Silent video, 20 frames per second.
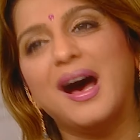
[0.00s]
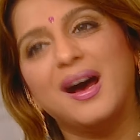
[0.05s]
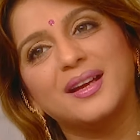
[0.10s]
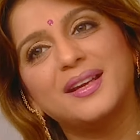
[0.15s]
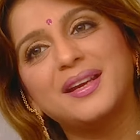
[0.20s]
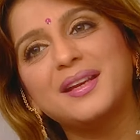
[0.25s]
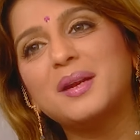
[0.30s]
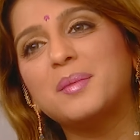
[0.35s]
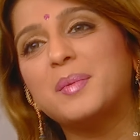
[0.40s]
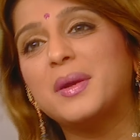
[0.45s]

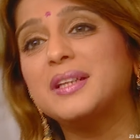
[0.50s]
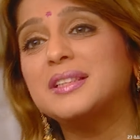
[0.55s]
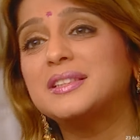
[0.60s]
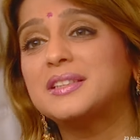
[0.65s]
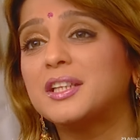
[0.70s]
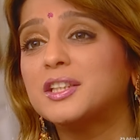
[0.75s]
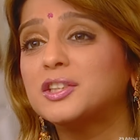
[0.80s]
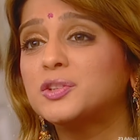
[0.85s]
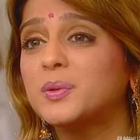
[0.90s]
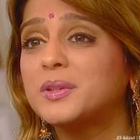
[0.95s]
الله
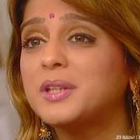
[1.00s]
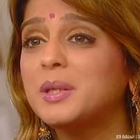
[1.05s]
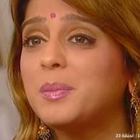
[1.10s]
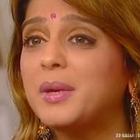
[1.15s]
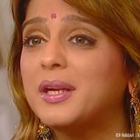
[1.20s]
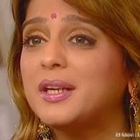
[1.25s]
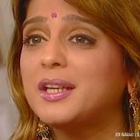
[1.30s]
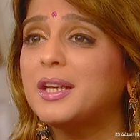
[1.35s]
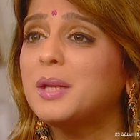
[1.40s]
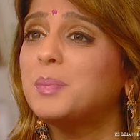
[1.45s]
يخليك لا
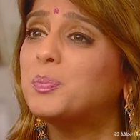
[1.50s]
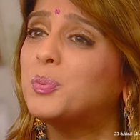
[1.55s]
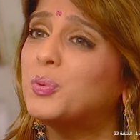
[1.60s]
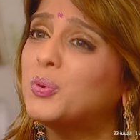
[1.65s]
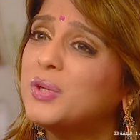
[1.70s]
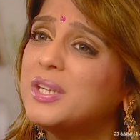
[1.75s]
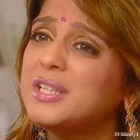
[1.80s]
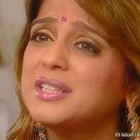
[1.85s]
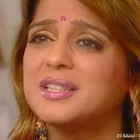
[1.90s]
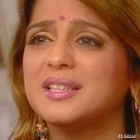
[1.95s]
تستعجل
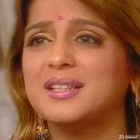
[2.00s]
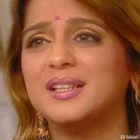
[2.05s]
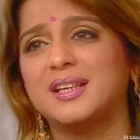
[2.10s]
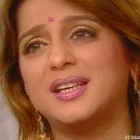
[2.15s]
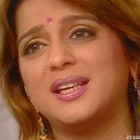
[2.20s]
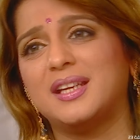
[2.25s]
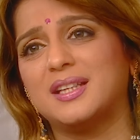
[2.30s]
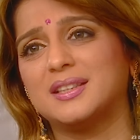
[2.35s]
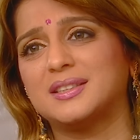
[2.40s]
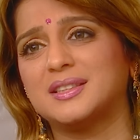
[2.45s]
بالحكم على
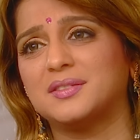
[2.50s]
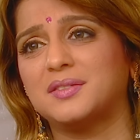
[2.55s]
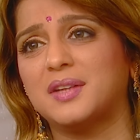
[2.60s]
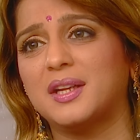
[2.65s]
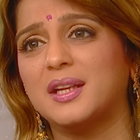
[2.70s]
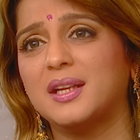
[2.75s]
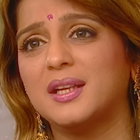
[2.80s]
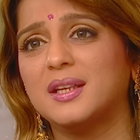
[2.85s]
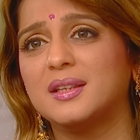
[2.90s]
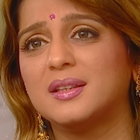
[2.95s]
صهرك
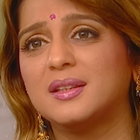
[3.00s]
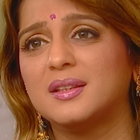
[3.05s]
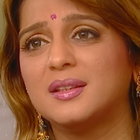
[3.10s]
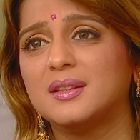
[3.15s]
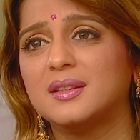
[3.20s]
بافيشيا